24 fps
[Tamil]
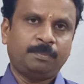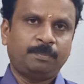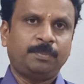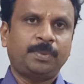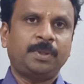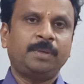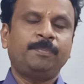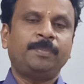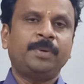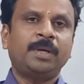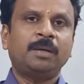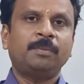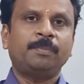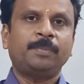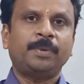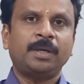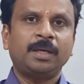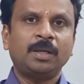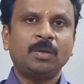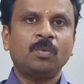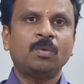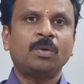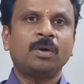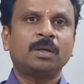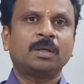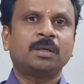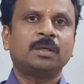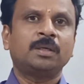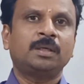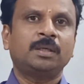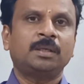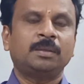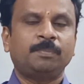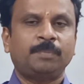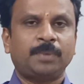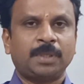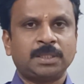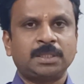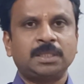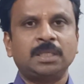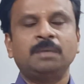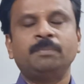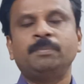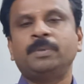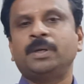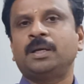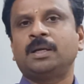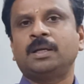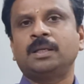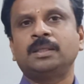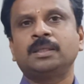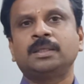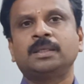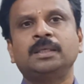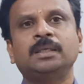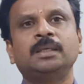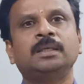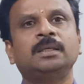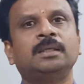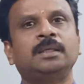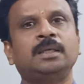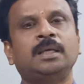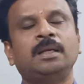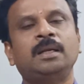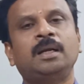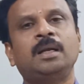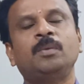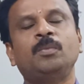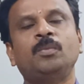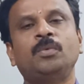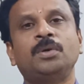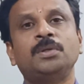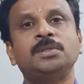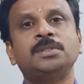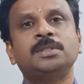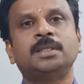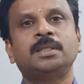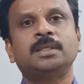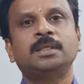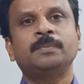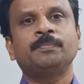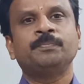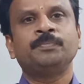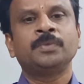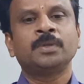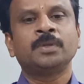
ப்ரிப்பேர் பண்ணி உங்களுக்கு ப்ரெசன்ட் பண்ணுறதுக்கு என்னால் முடிஞ்சது